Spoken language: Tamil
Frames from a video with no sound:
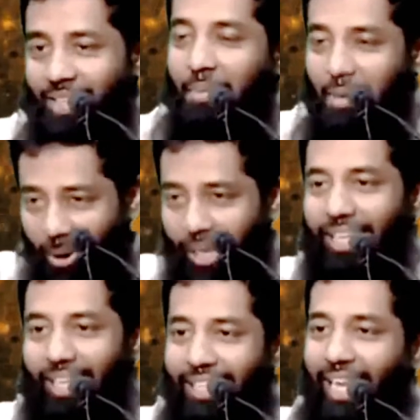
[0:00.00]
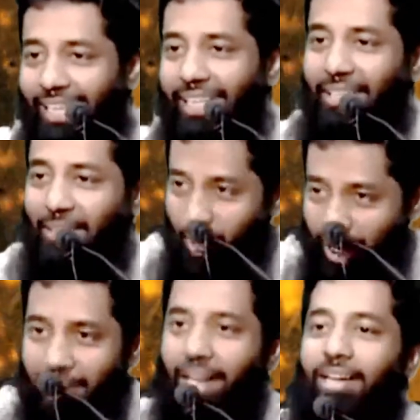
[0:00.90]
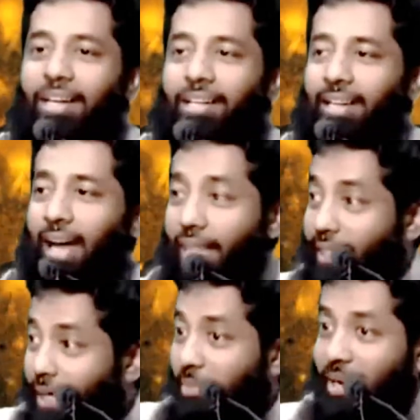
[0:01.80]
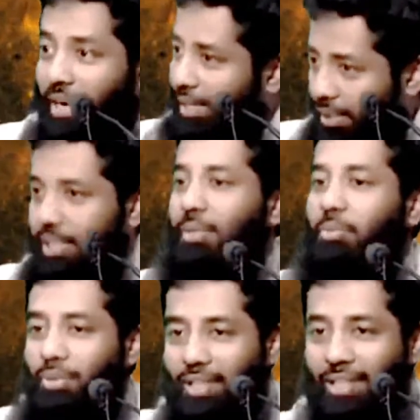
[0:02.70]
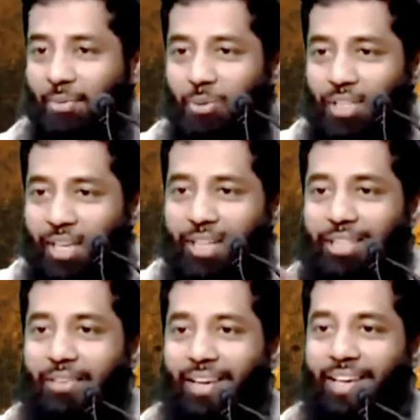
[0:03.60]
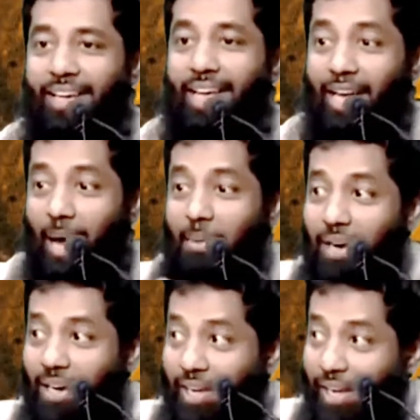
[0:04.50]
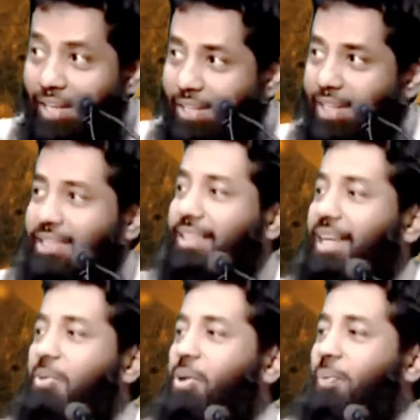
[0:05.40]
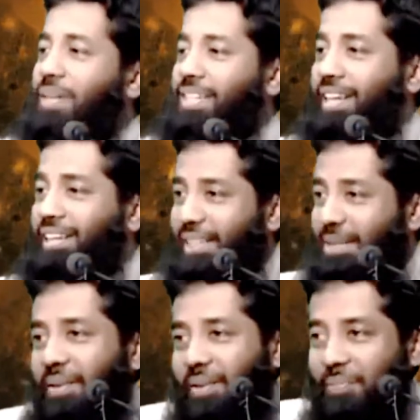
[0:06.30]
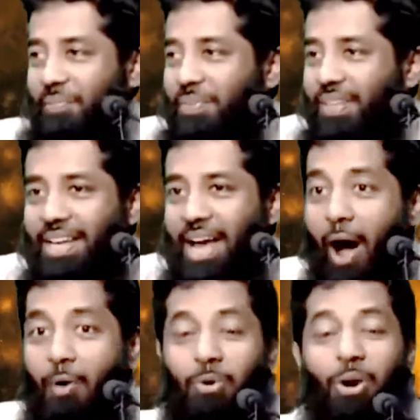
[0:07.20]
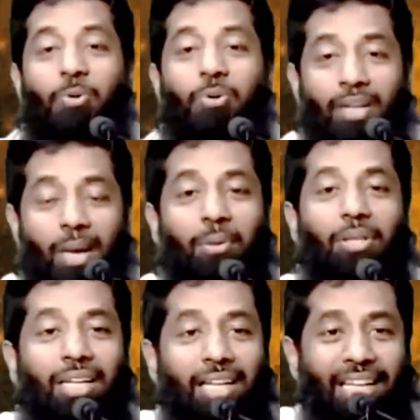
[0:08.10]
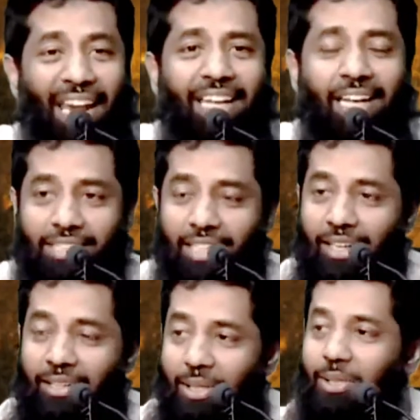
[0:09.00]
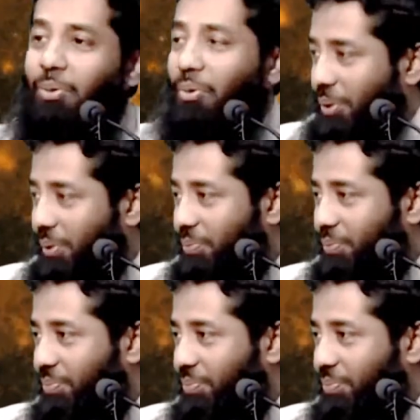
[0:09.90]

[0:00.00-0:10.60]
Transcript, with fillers: கபர்ல இறங்கி நீங்க இறங்கிட்டு ஒரு ஆள் இறங்கணுங்க அந்த டைம்ல எல்லாம் நீங்க நீங்க முந்துங்க நீங்க முந்துங்க என்ன செய்வாங்க கபர்ல இறக்குறதுக்குள்ள எவ்வளவு பிரச்சனை இருக்கு தெரியுமா அவ்வளவுக்கு நமது நிலை என்ன செய்கிறது இருந்து கொண்டிருக்கு